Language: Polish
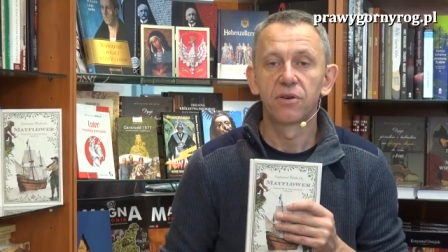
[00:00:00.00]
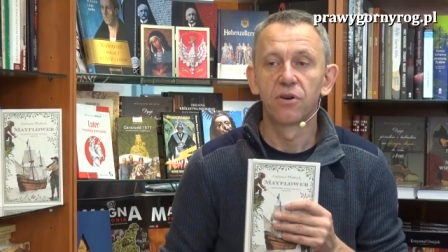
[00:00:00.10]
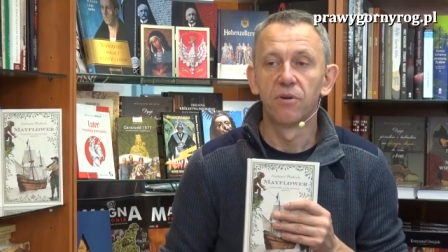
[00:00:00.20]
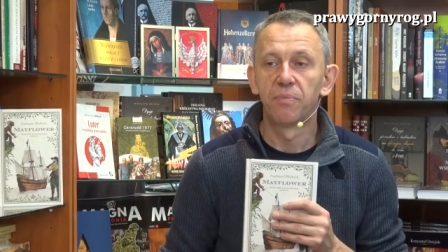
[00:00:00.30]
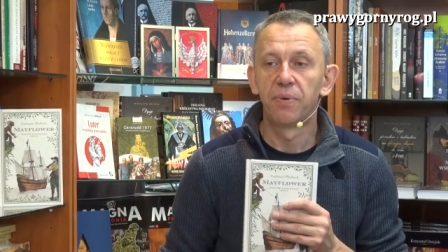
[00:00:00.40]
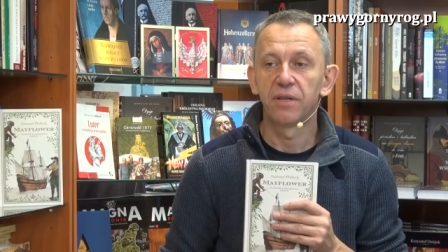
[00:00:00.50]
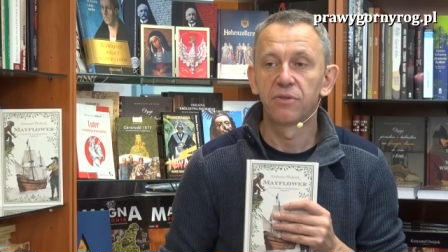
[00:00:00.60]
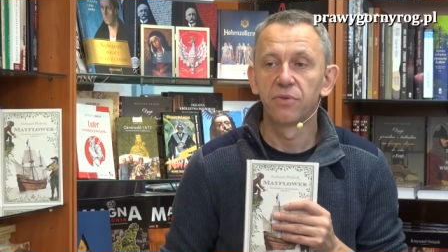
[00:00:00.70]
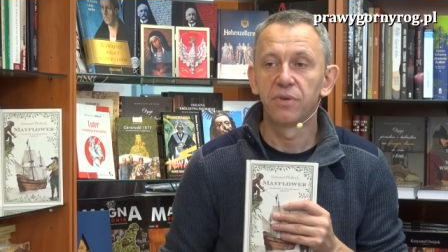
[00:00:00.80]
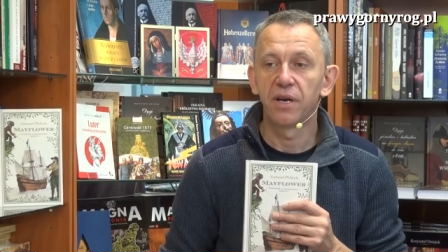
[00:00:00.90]

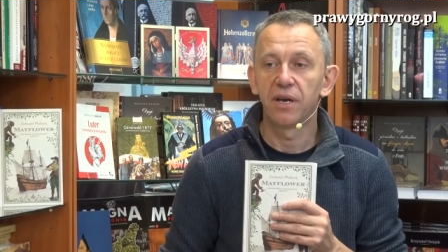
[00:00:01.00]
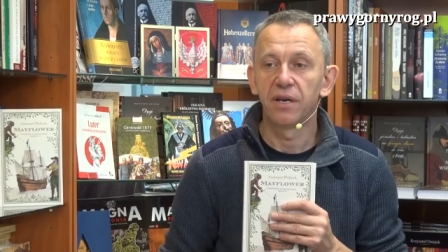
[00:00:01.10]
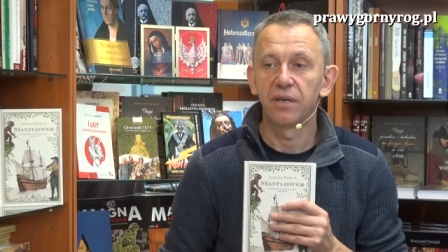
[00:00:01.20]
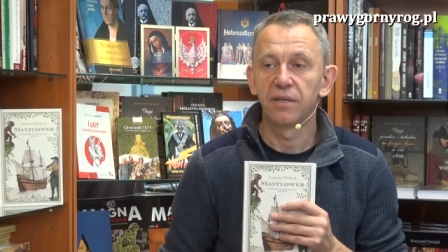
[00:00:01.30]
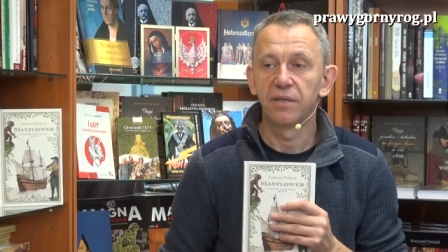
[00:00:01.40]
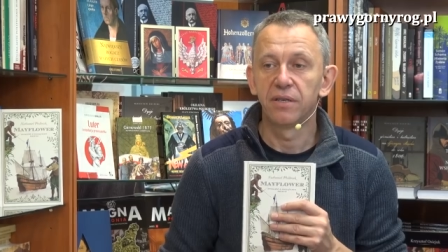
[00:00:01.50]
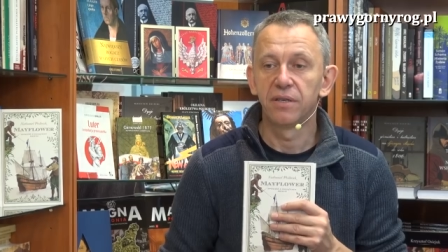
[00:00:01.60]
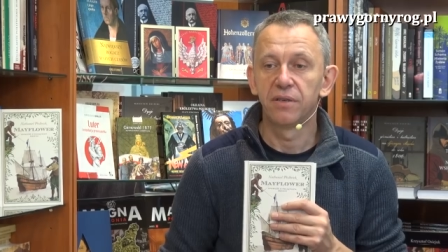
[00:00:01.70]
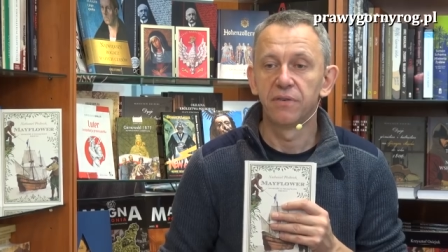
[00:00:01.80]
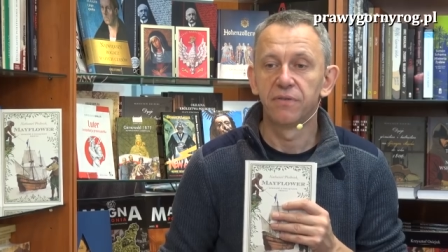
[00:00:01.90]
kompletuje
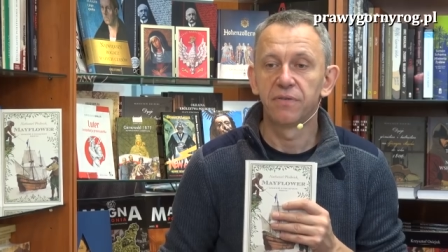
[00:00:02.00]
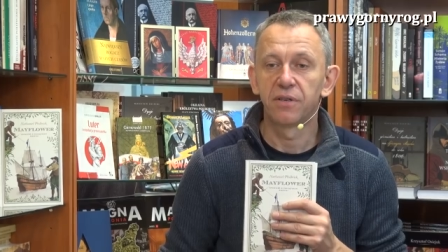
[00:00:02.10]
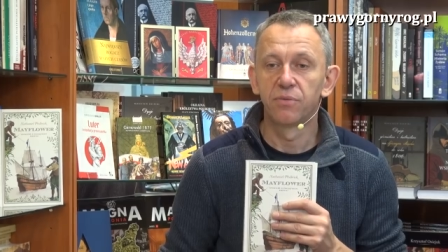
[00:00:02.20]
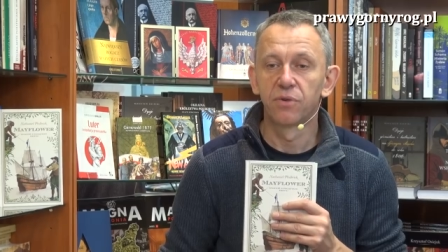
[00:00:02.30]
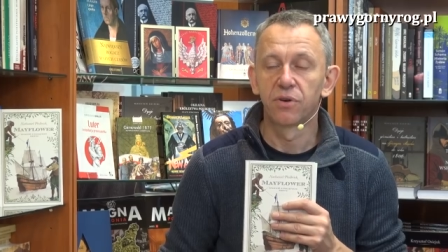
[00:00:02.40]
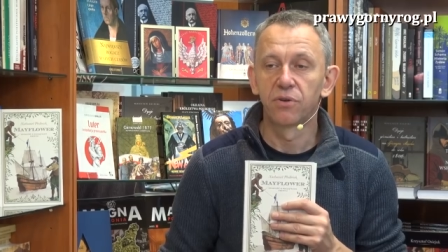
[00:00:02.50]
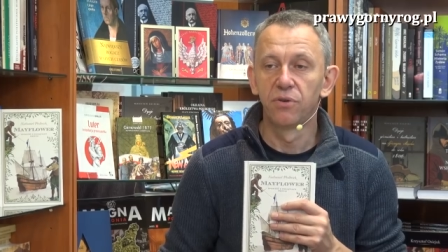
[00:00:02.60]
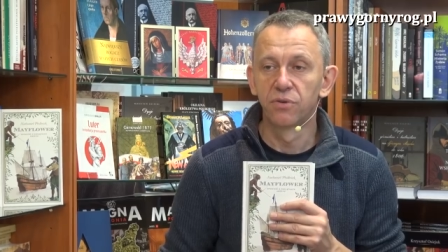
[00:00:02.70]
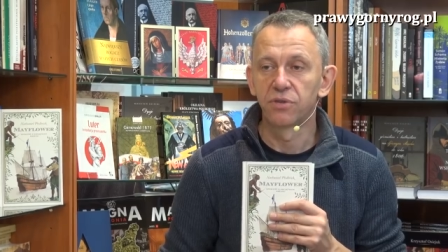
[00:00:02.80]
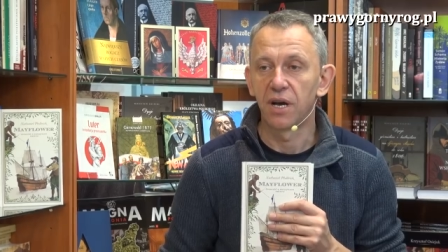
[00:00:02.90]
y, według
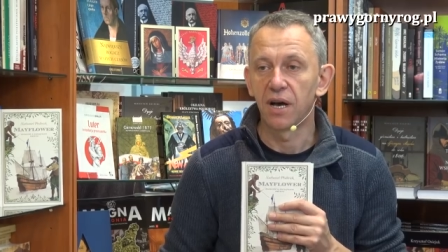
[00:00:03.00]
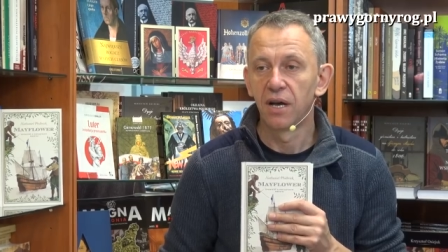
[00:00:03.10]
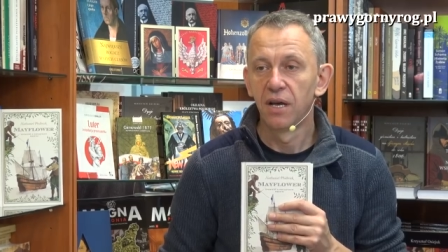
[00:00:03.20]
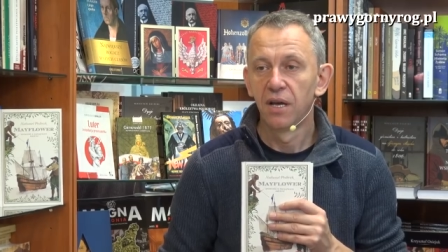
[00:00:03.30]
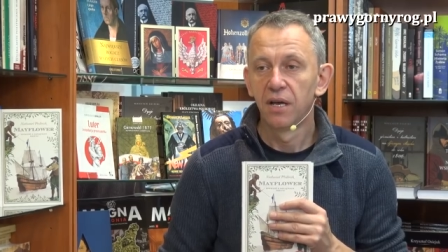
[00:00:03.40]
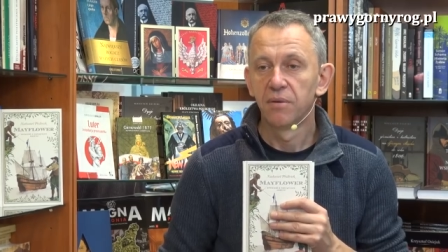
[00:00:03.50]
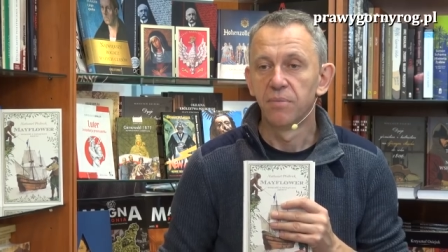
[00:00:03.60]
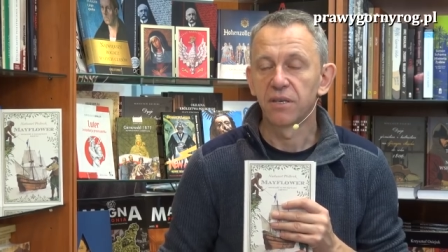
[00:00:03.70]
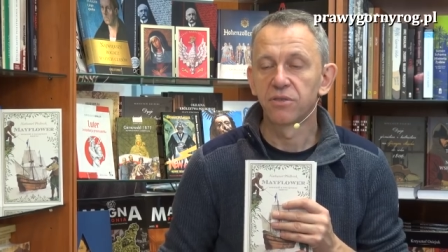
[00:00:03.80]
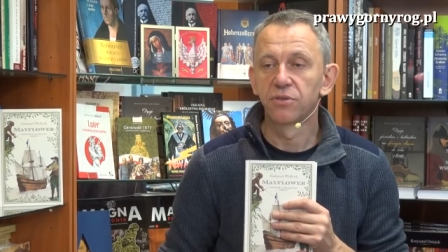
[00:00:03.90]
klucza
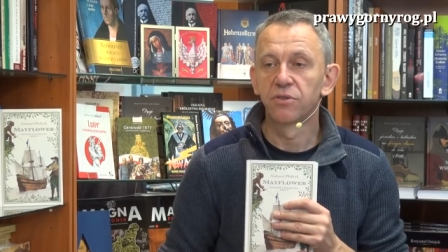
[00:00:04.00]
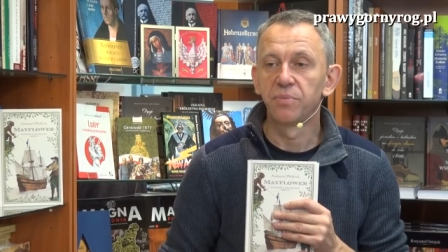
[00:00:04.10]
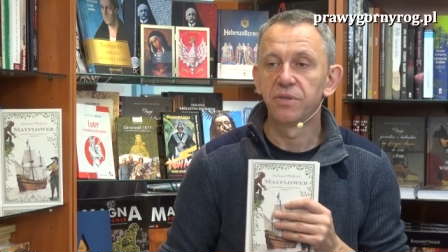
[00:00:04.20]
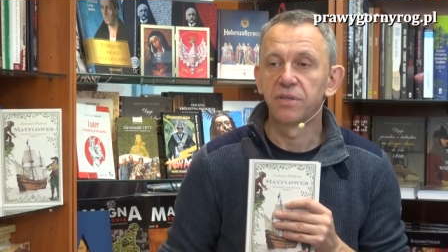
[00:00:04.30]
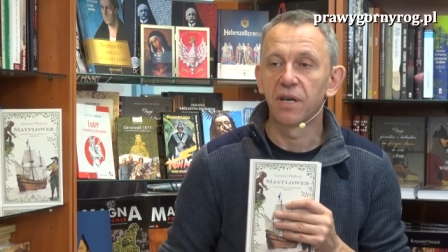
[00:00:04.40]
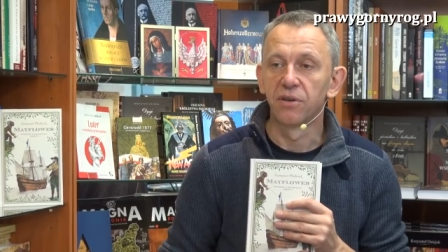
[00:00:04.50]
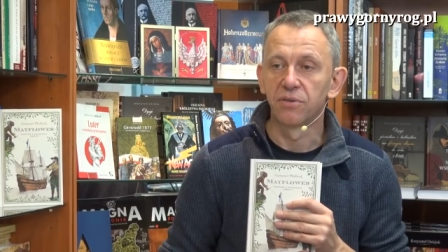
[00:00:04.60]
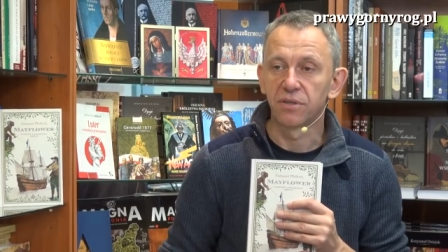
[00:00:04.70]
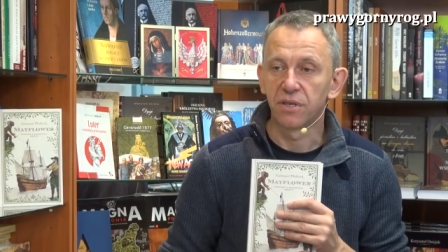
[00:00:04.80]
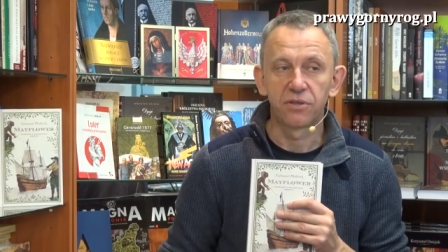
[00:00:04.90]
bardzo osobistego,
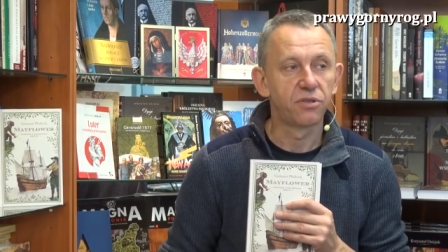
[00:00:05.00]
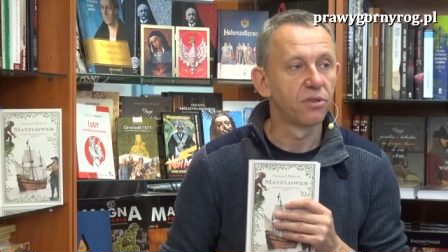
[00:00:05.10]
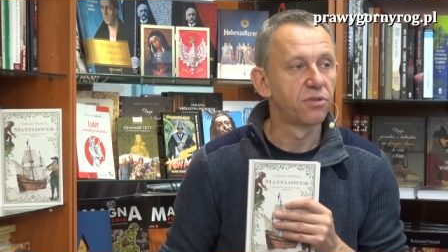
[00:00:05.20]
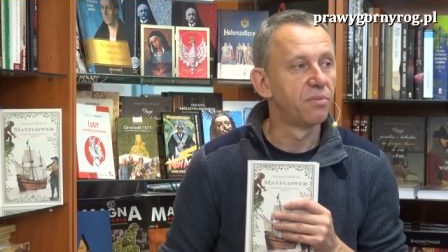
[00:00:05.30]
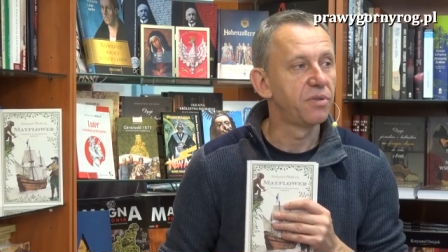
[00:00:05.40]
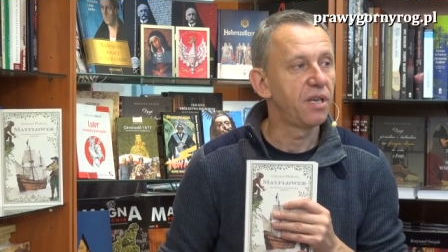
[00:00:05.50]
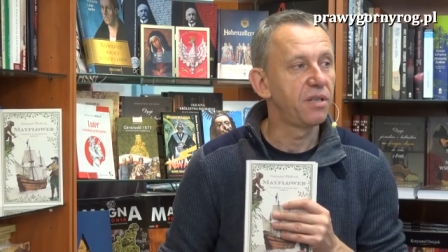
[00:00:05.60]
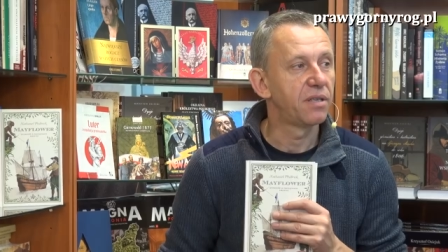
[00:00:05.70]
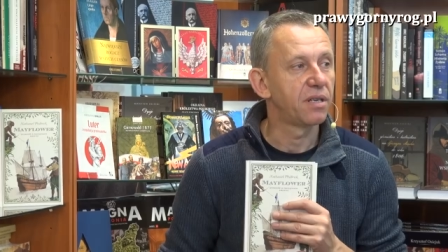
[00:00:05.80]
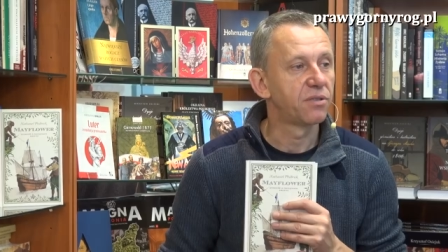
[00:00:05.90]
to znaczy to, co mnie
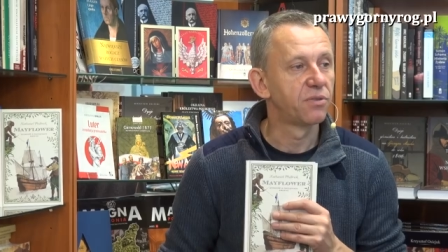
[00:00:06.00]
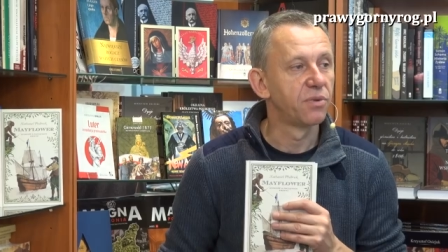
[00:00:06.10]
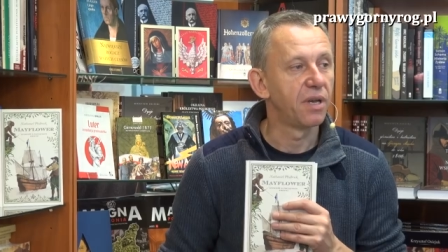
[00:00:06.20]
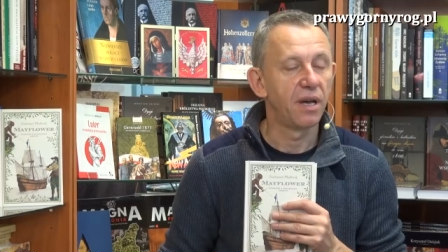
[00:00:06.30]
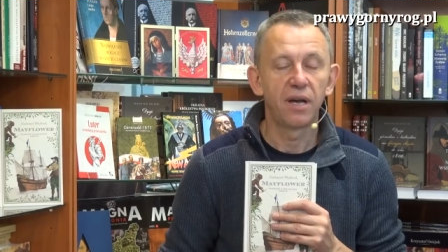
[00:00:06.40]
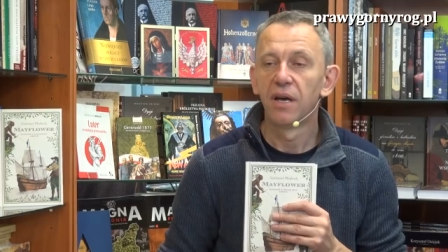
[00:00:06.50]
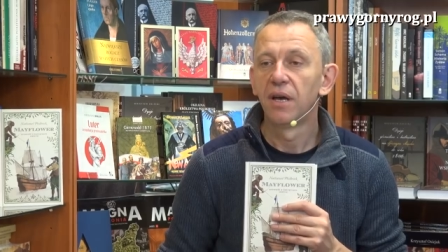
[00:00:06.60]
interesuje